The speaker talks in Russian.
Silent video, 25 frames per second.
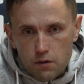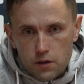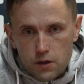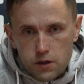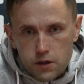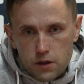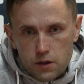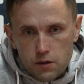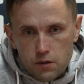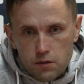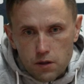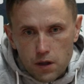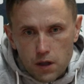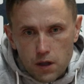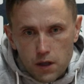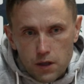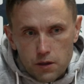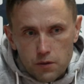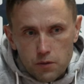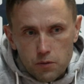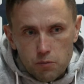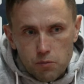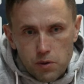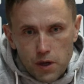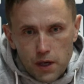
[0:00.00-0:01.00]
Если
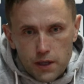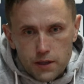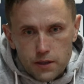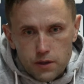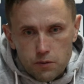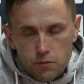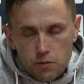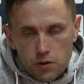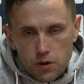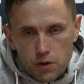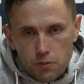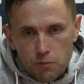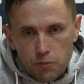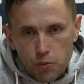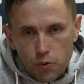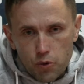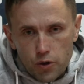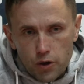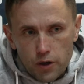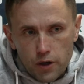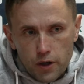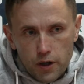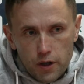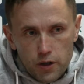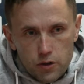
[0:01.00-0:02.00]
брать именно
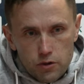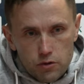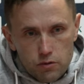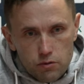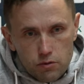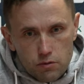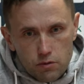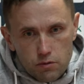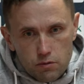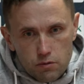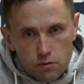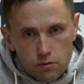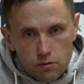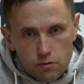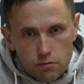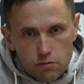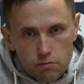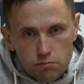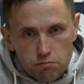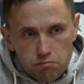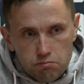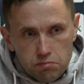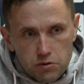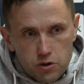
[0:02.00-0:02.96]
по игре, что, ну,